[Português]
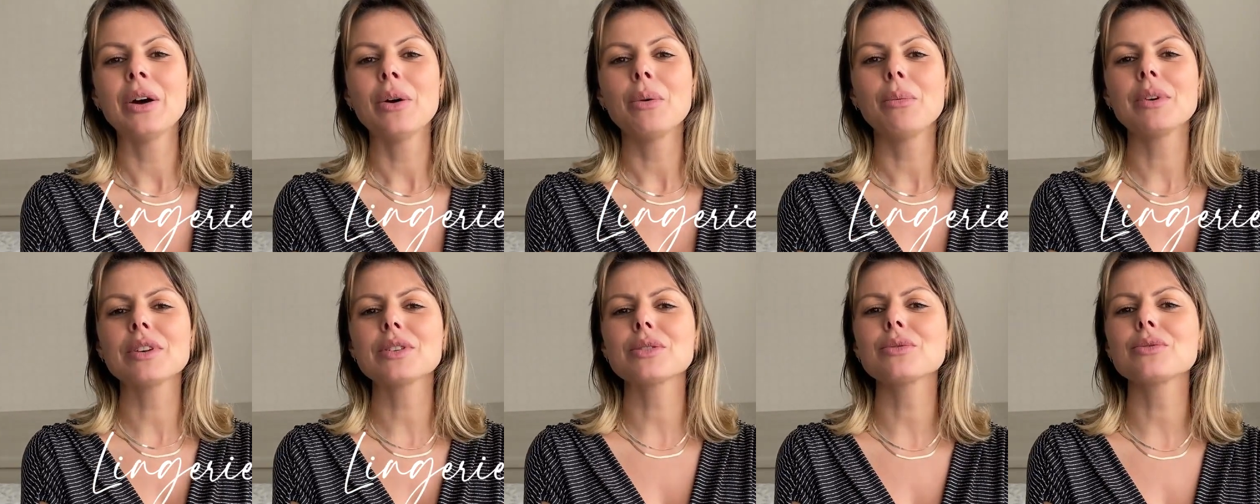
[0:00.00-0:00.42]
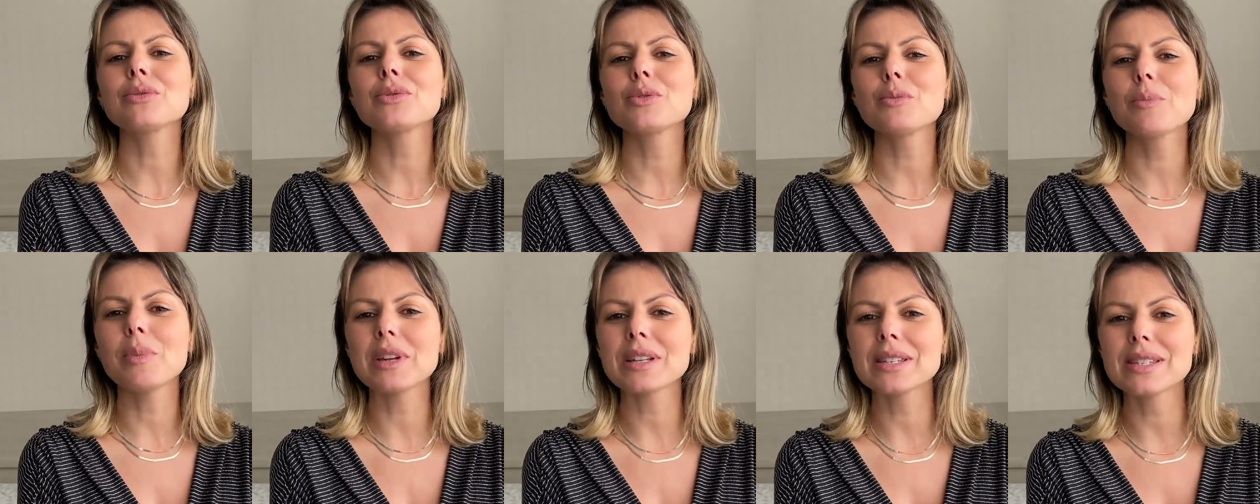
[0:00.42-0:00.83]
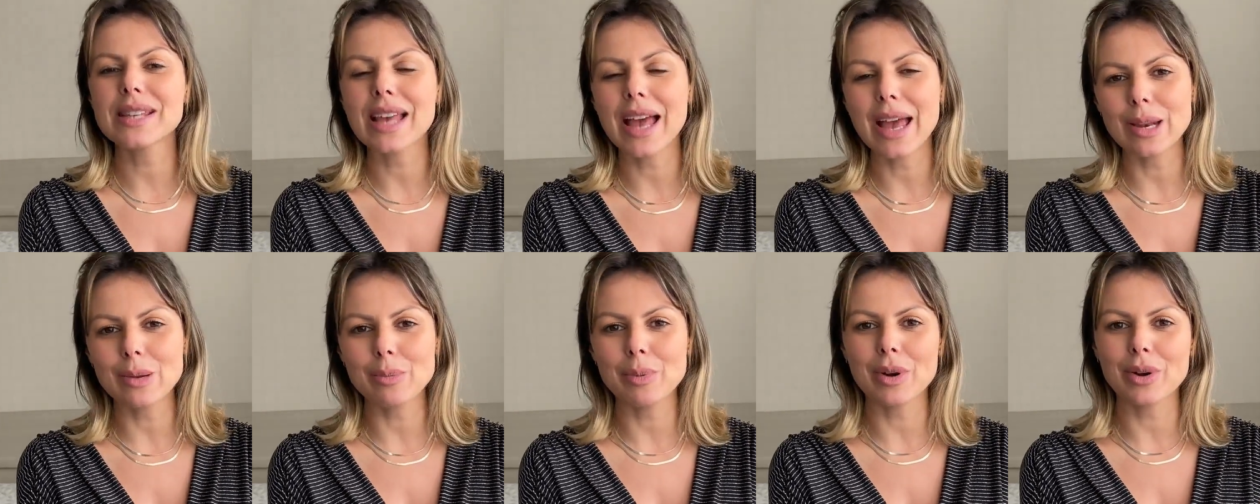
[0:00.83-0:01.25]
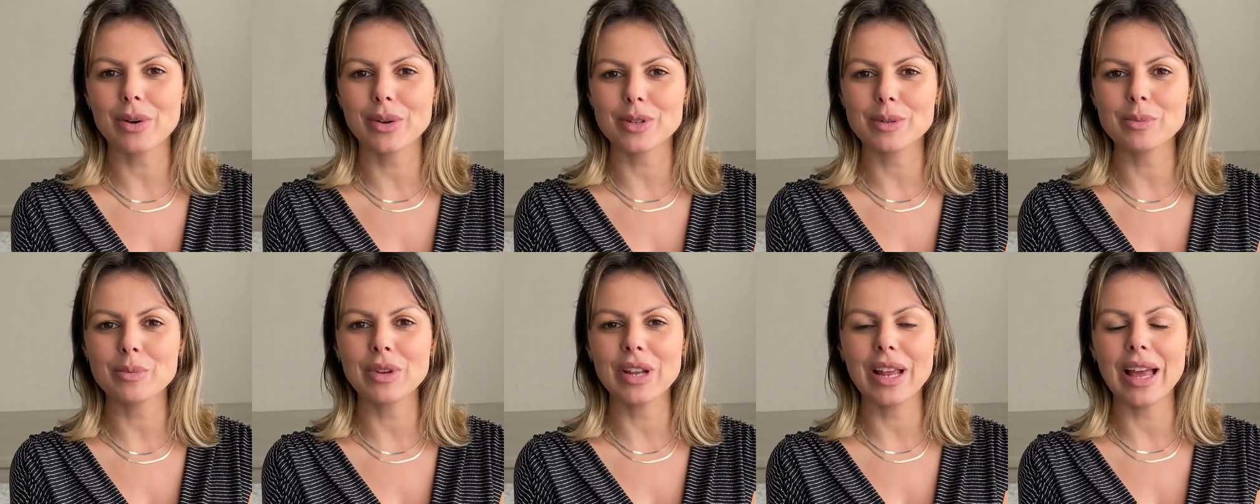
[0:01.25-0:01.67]
um assunto super sério para
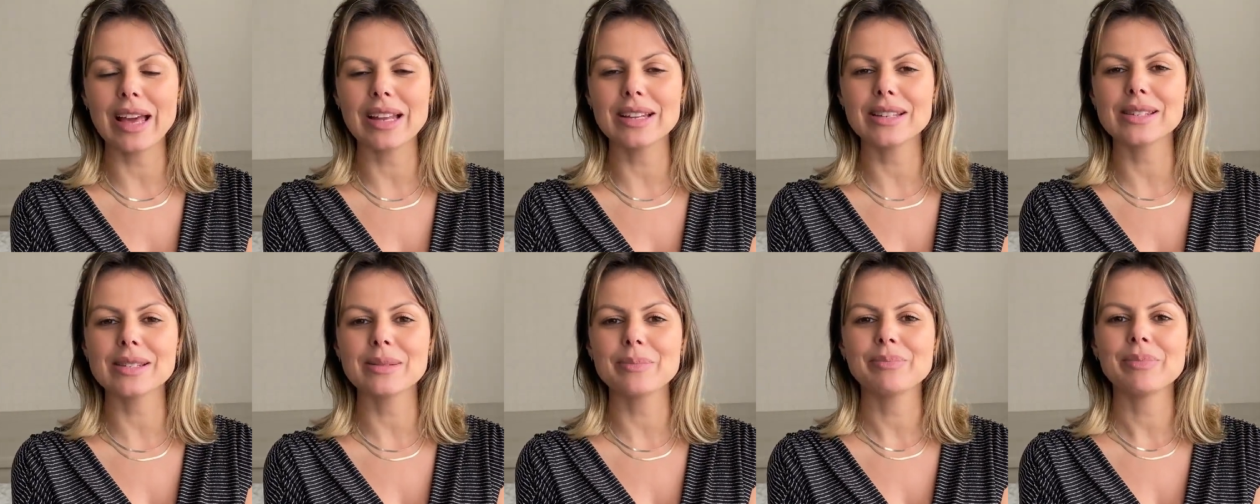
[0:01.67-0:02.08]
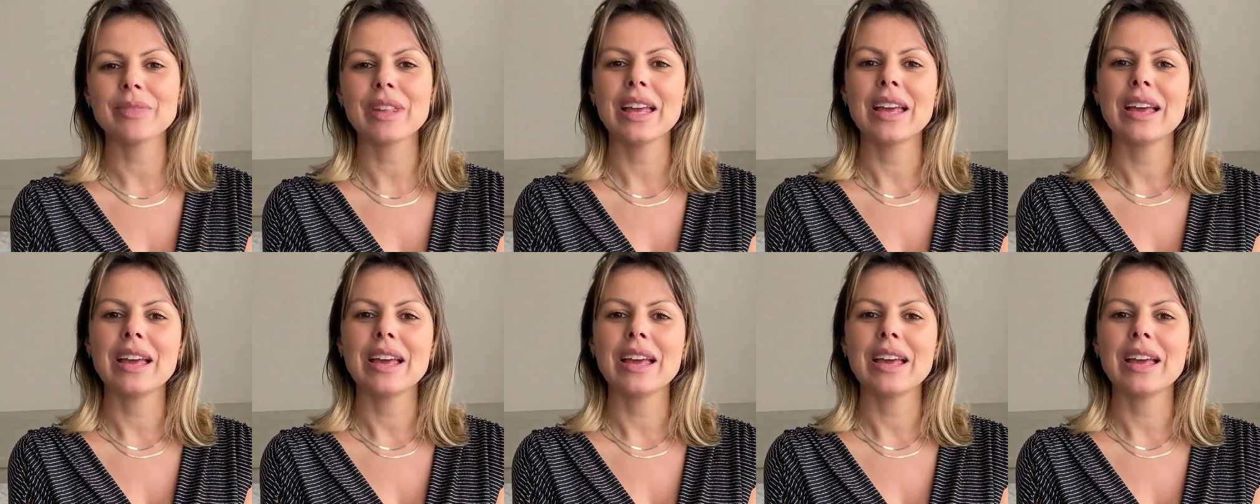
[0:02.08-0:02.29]
nós mulheres.